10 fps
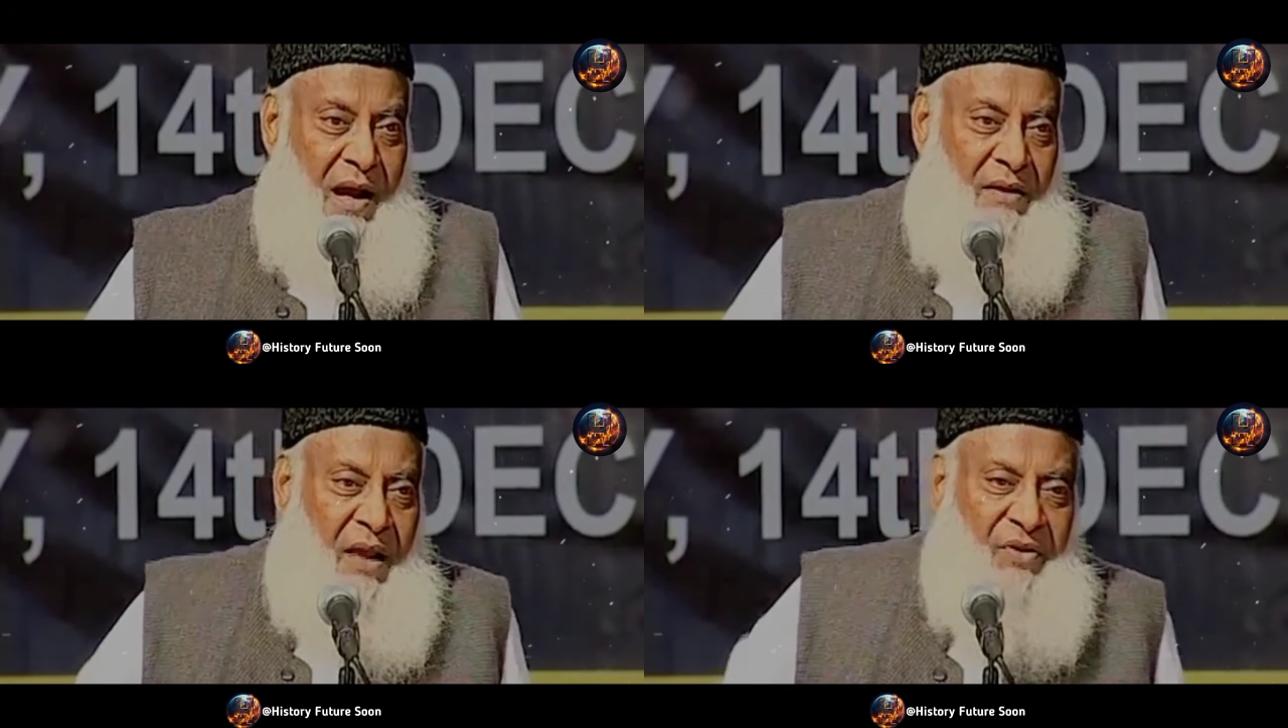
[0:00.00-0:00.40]

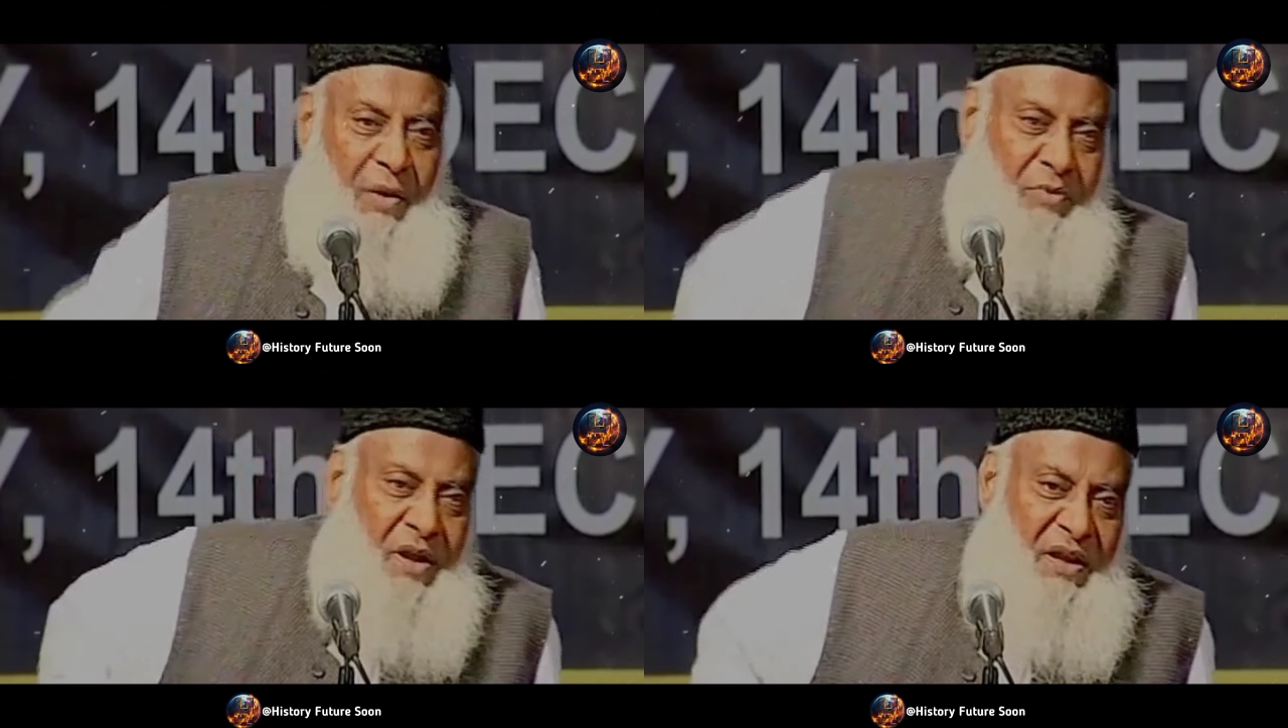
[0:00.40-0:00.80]

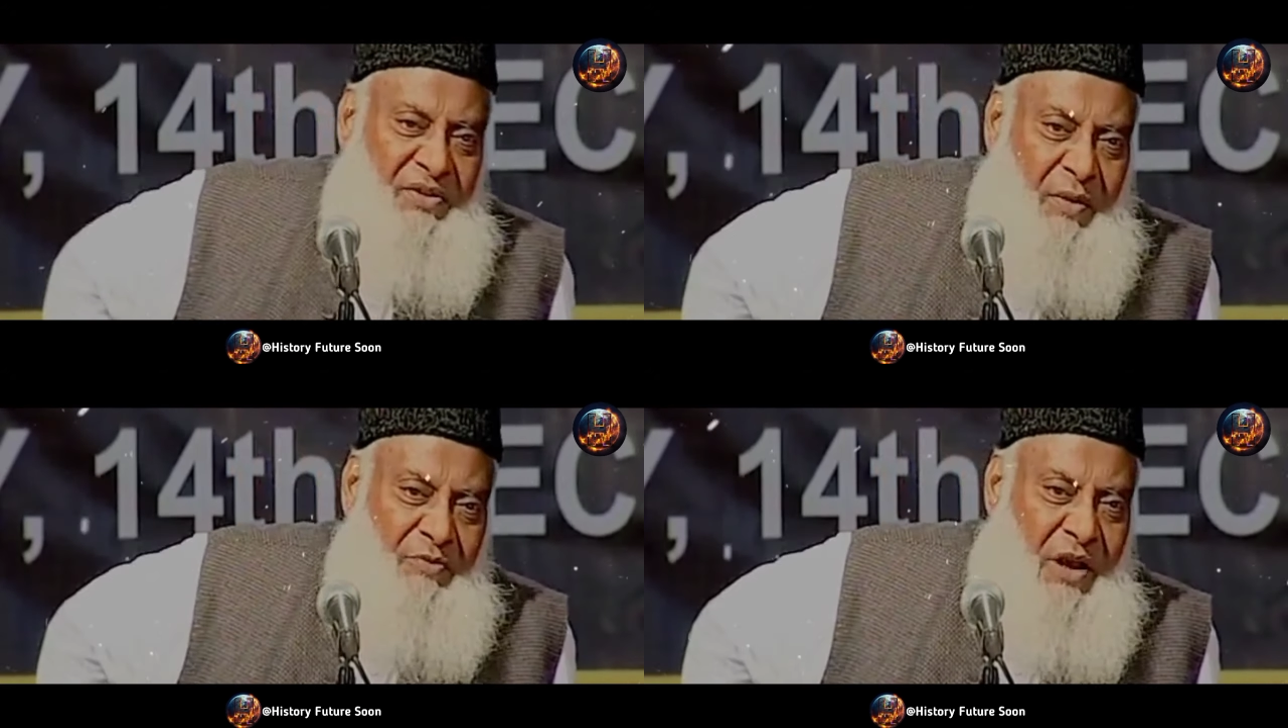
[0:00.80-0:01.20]
लिहाजा सब
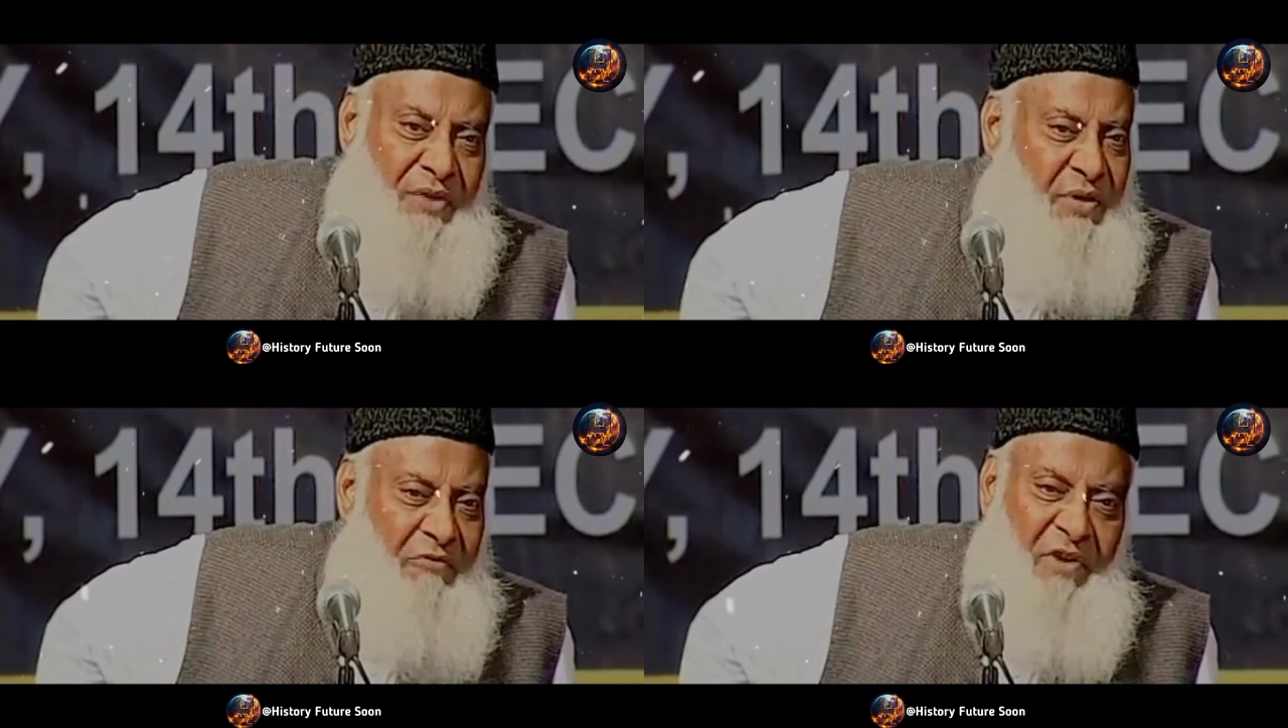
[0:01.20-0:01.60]
ने यह
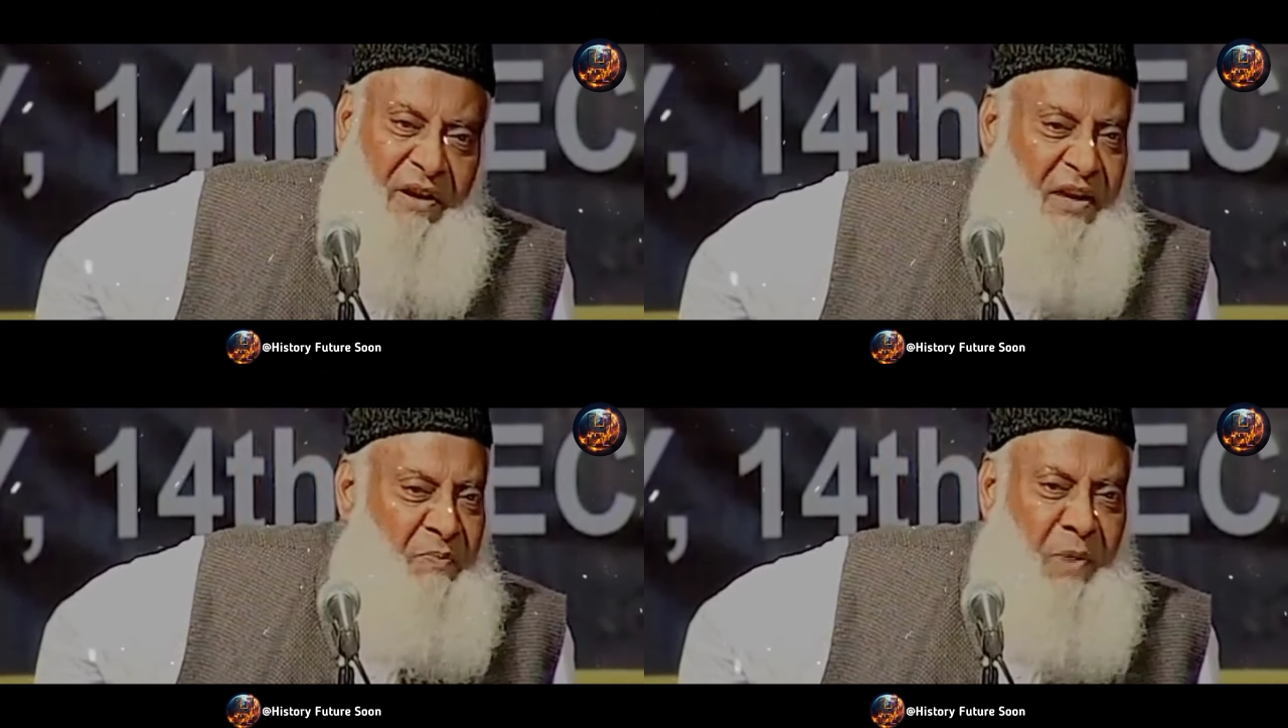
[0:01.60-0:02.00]
समझा
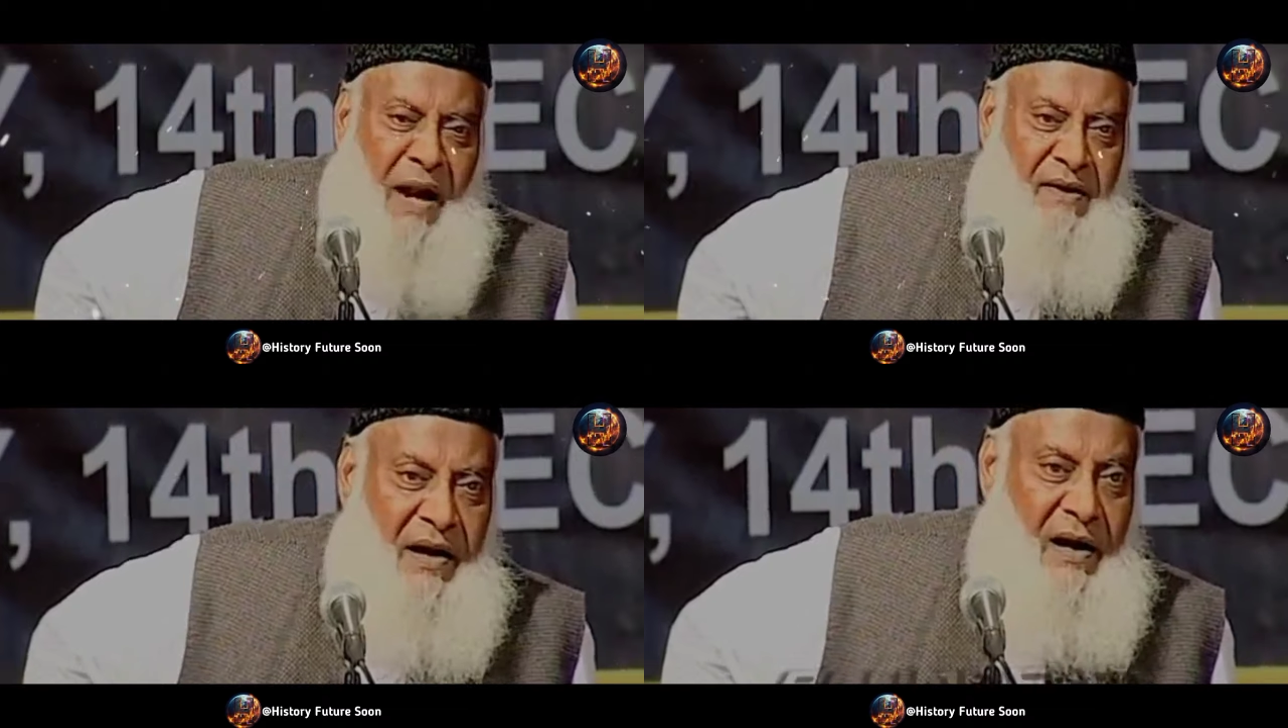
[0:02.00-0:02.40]
समवन हैज
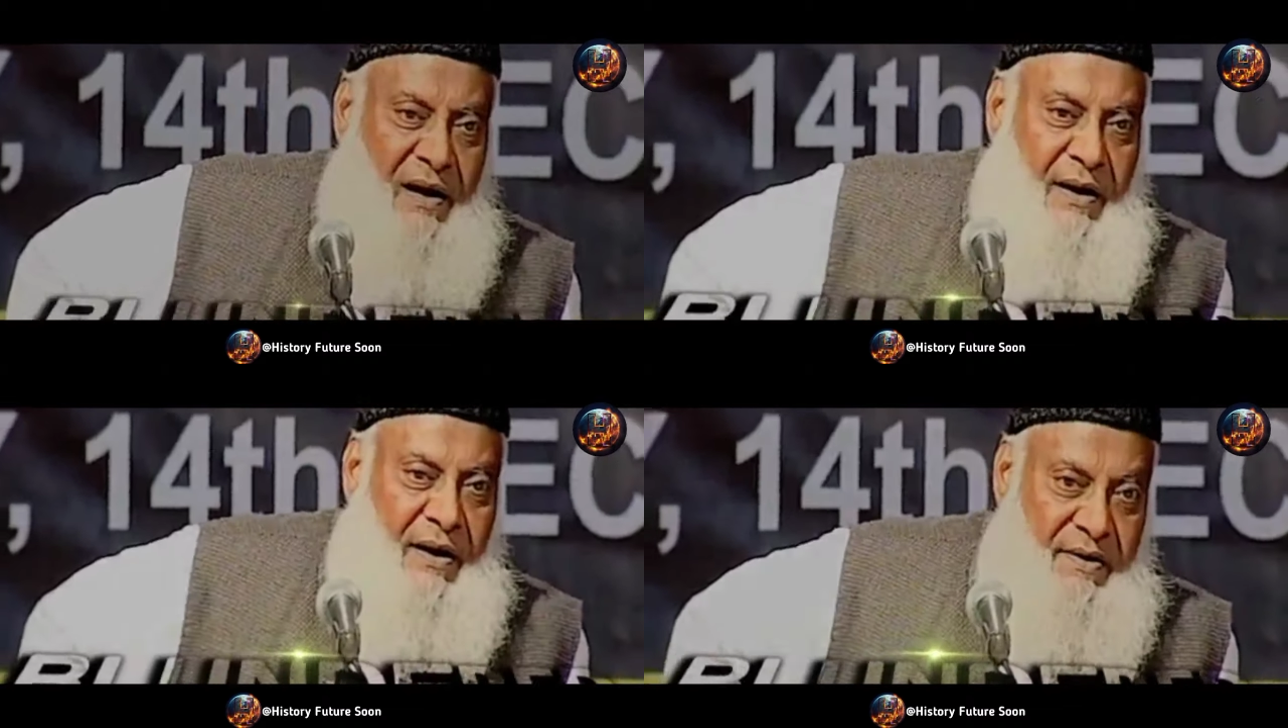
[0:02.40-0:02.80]

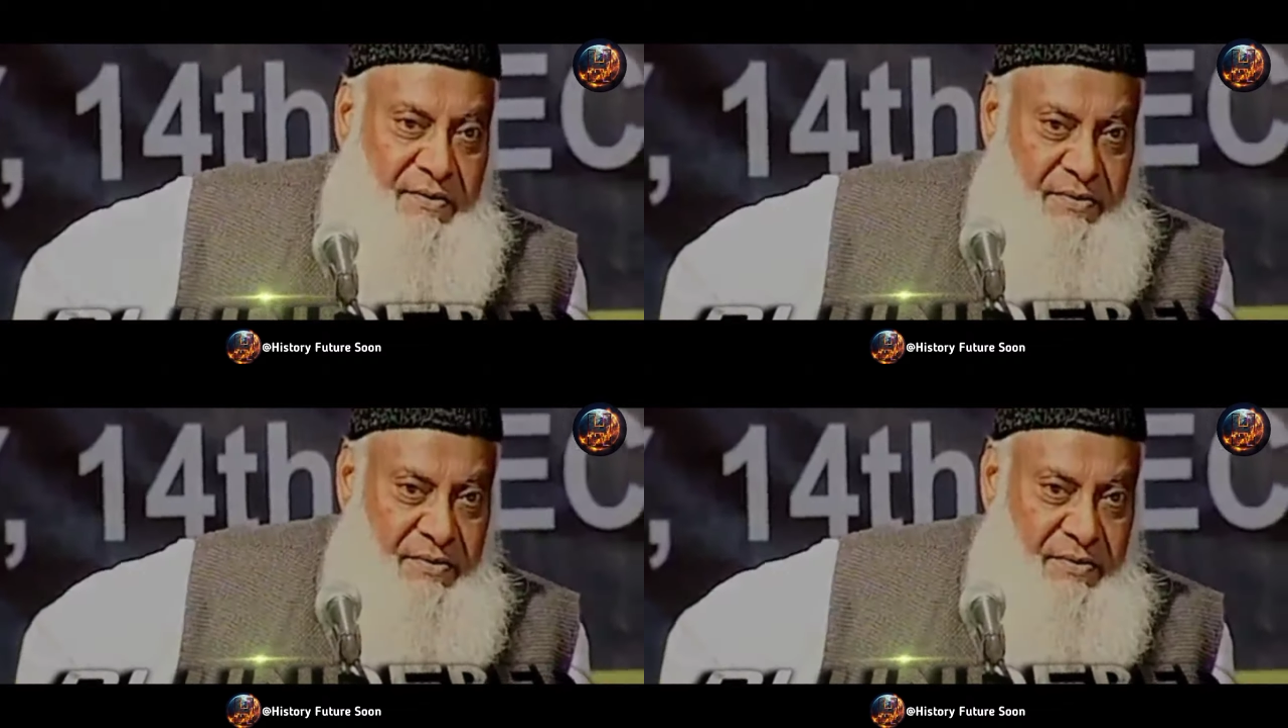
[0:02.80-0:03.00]
ब्लंडर